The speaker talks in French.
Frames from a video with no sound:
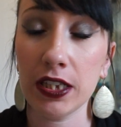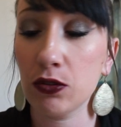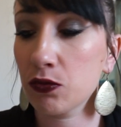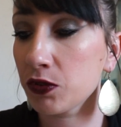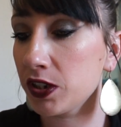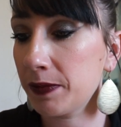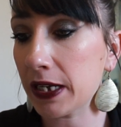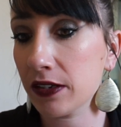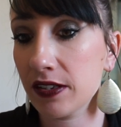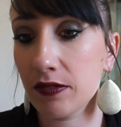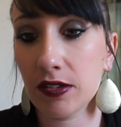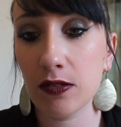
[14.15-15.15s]
donc j'espère
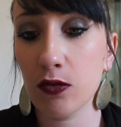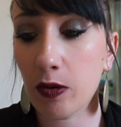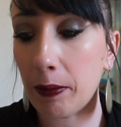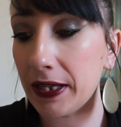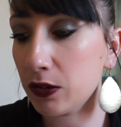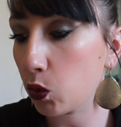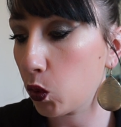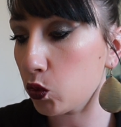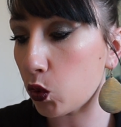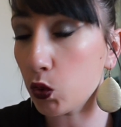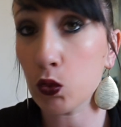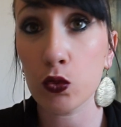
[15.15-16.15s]
que cette vidéo va pas être trop
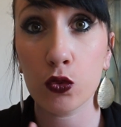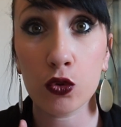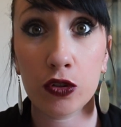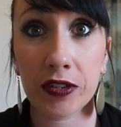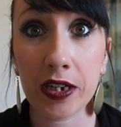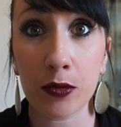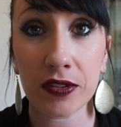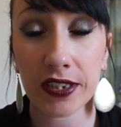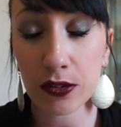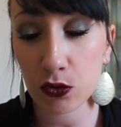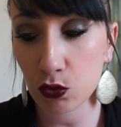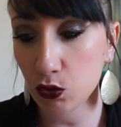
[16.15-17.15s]
trop longue, donc je vais
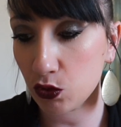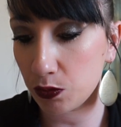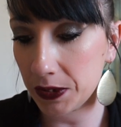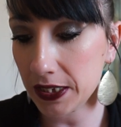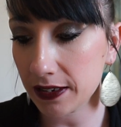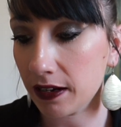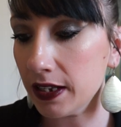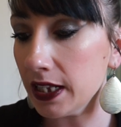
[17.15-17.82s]
commencer tout de suite.